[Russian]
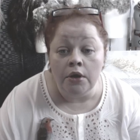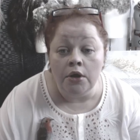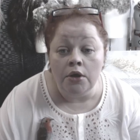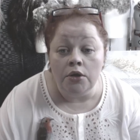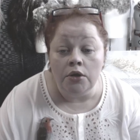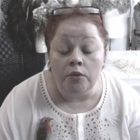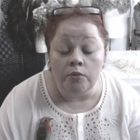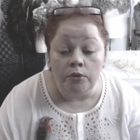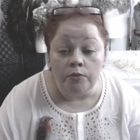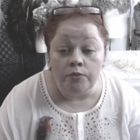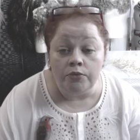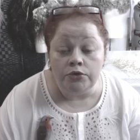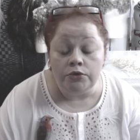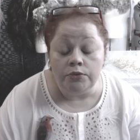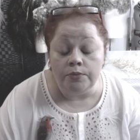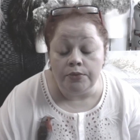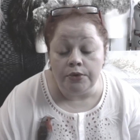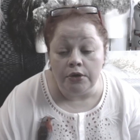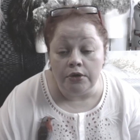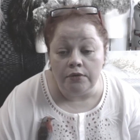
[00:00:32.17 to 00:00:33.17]
Но мы
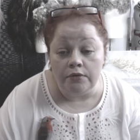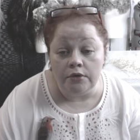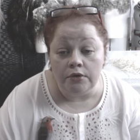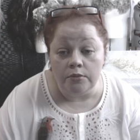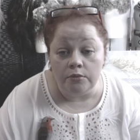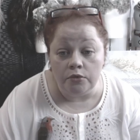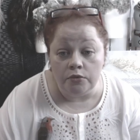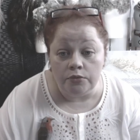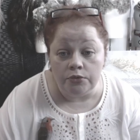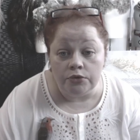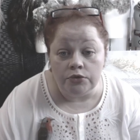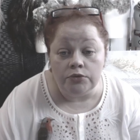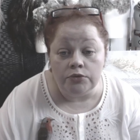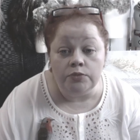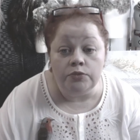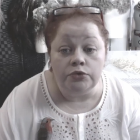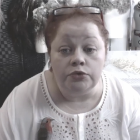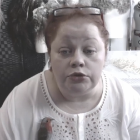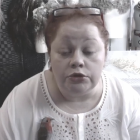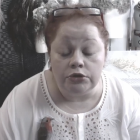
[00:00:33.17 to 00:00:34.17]
будем правильным
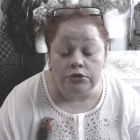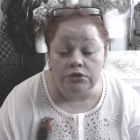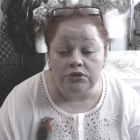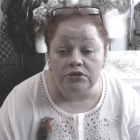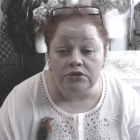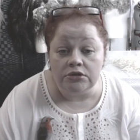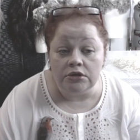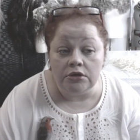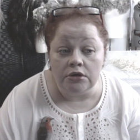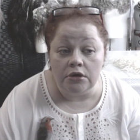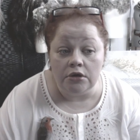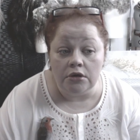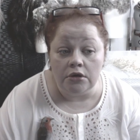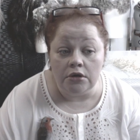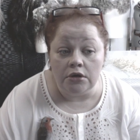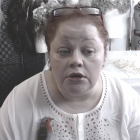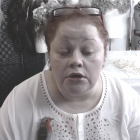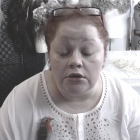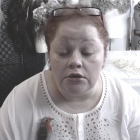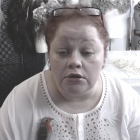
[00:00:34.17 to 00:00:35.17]
образом учиться
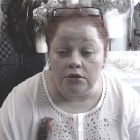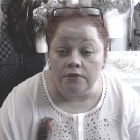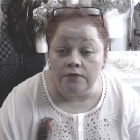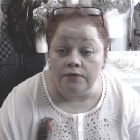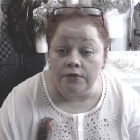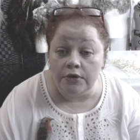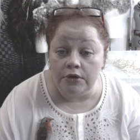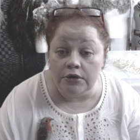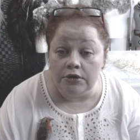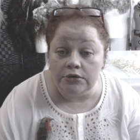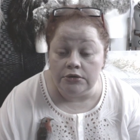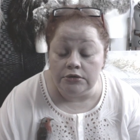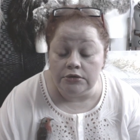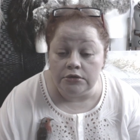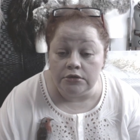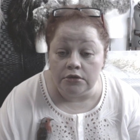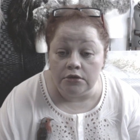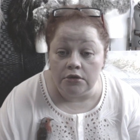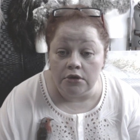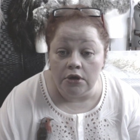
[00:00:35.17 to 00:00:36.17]
этот флис
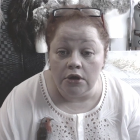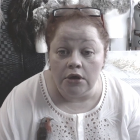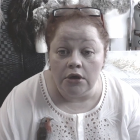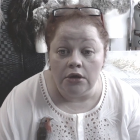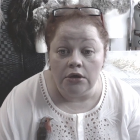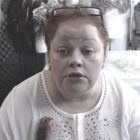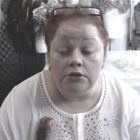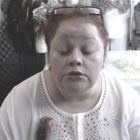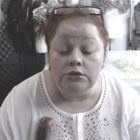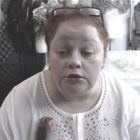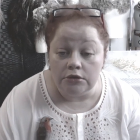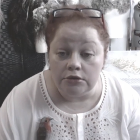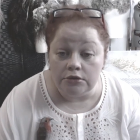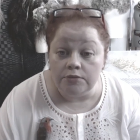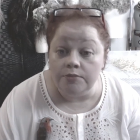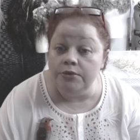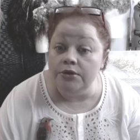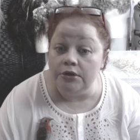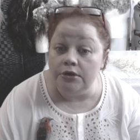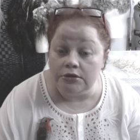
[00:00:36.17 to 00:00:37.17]

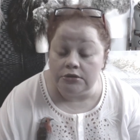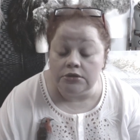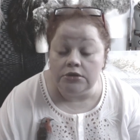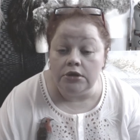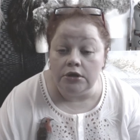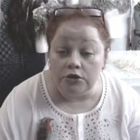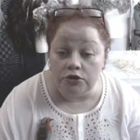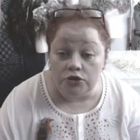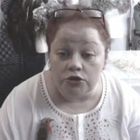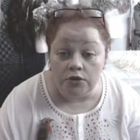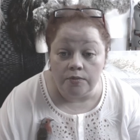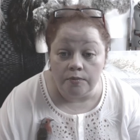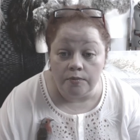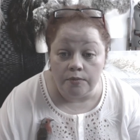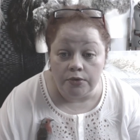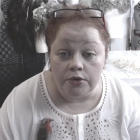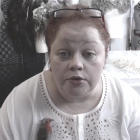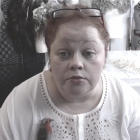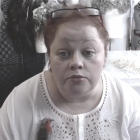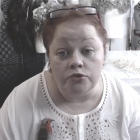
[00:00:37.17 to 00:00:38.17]
делать белоснежным,
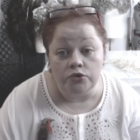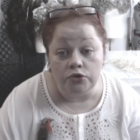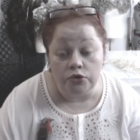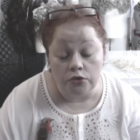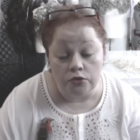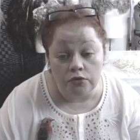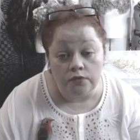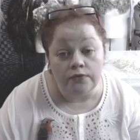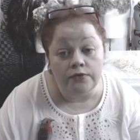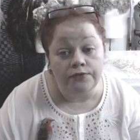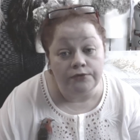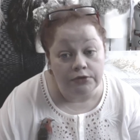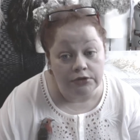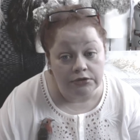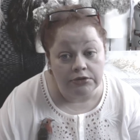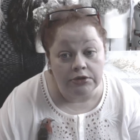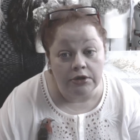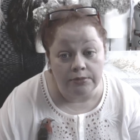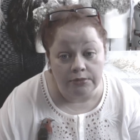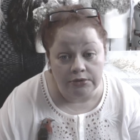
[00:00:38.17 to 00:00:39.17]
потому что, ну, вы все
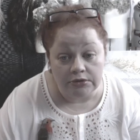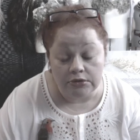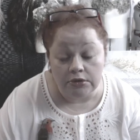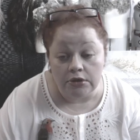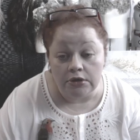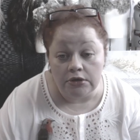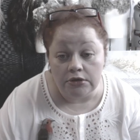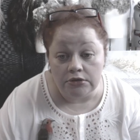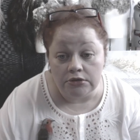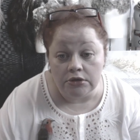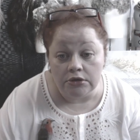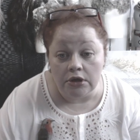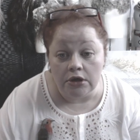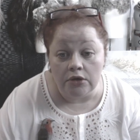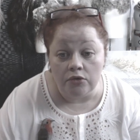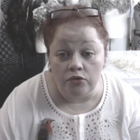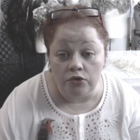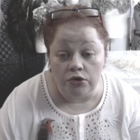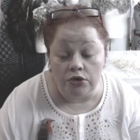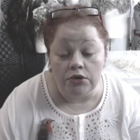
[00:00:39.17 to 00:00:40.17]
сами знаете,
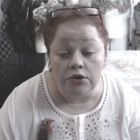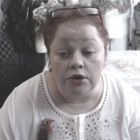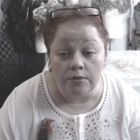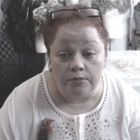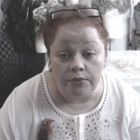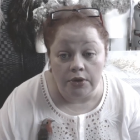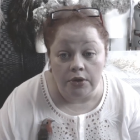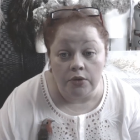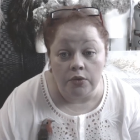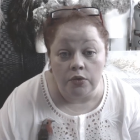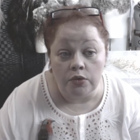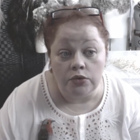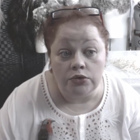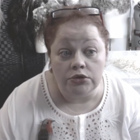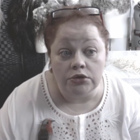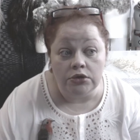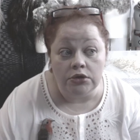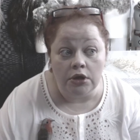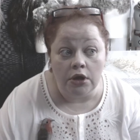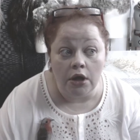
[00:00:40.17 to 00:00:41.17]
какой к нам
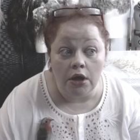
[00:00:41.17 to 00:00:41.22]
приходит